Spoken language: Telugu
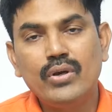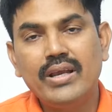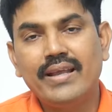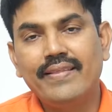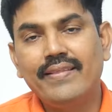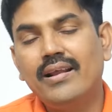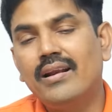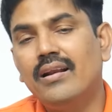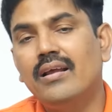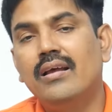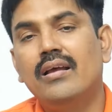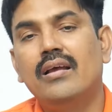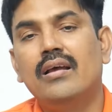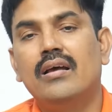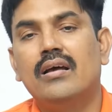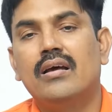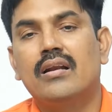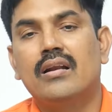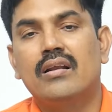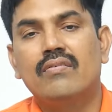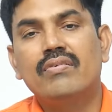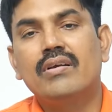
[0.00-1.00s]
టుగెదర్
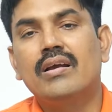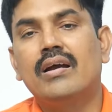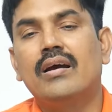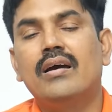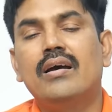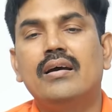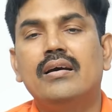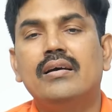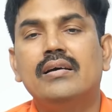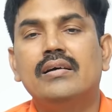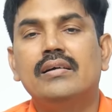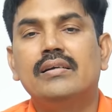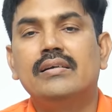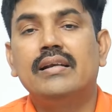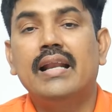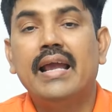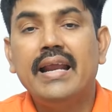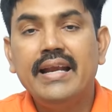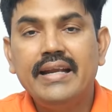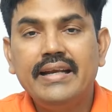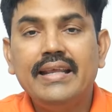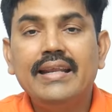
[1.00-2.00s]
రఫ్గా
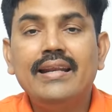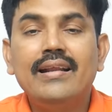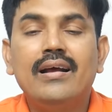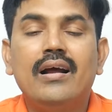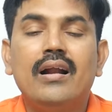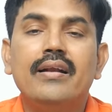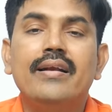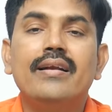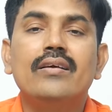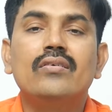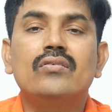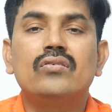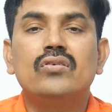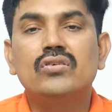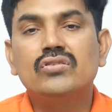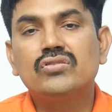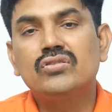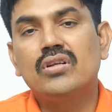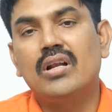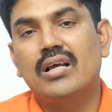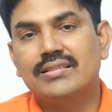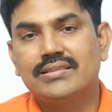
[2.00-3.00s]
నైన్టీన్ హండ్రెడ్
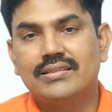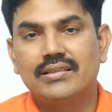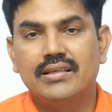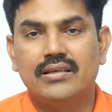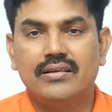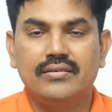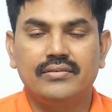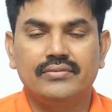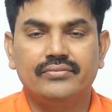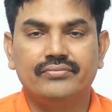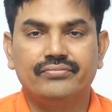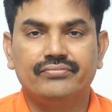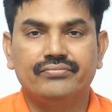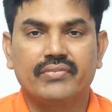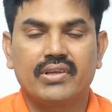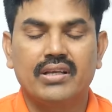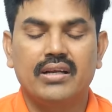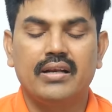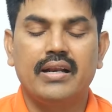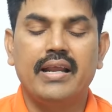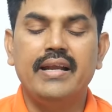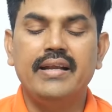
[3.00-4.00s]
క్రోర్స్ లాస్ అయ్యారు
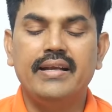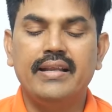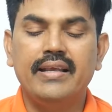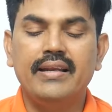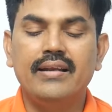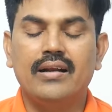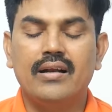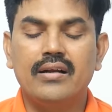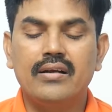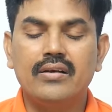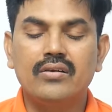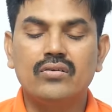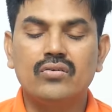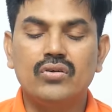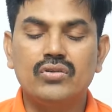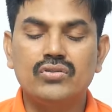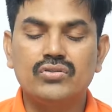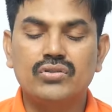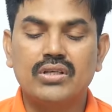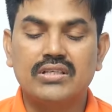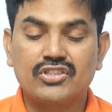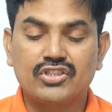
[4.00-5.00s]
నైన్టీన్ హండ్రెడ్
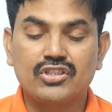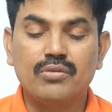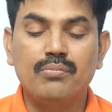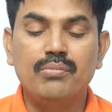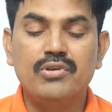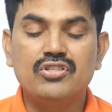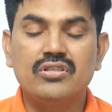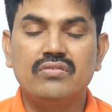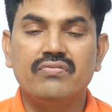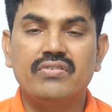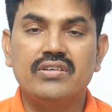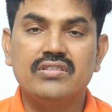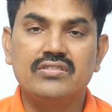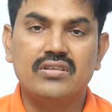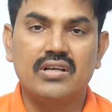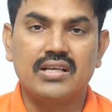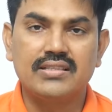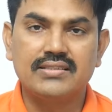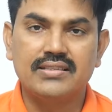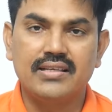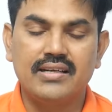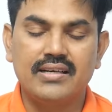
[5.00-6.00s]
క్రోర్స్ అచ్చం మ్యూచువల్ ఫండ్స్
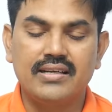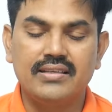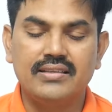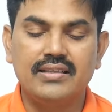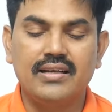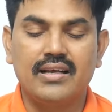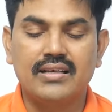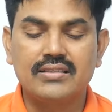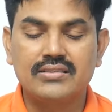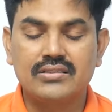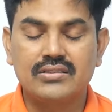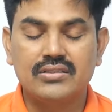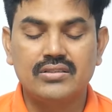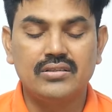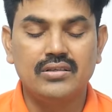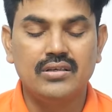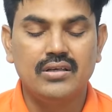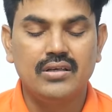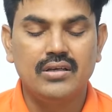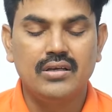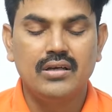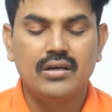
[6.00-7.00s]
లాస్ అయింది ఇది లాస్ట్
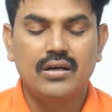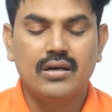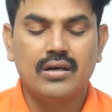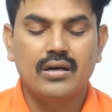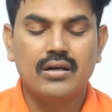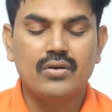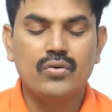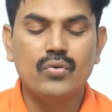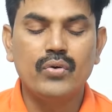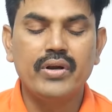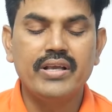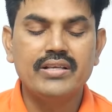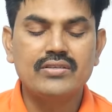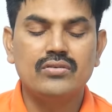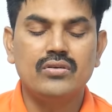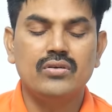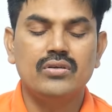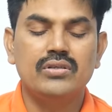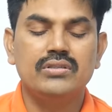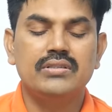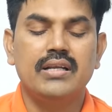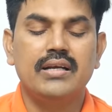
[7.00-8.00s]
టూ
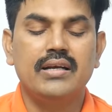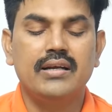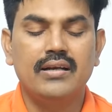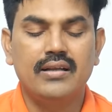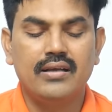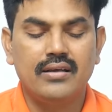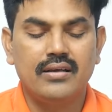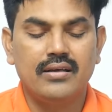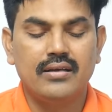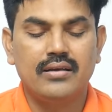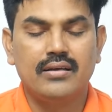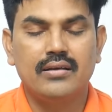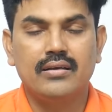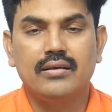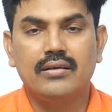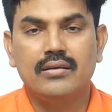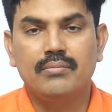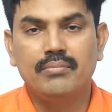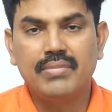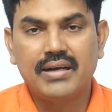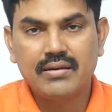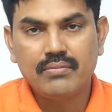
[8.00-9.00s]
డేస్లో జరిగిన
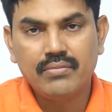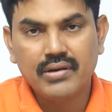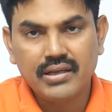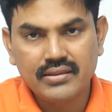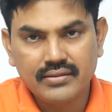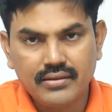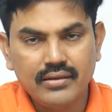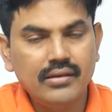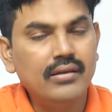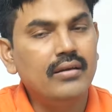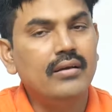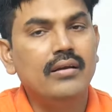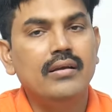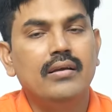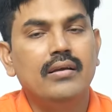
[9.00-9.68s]
ఈ బెడ్ బాత్లో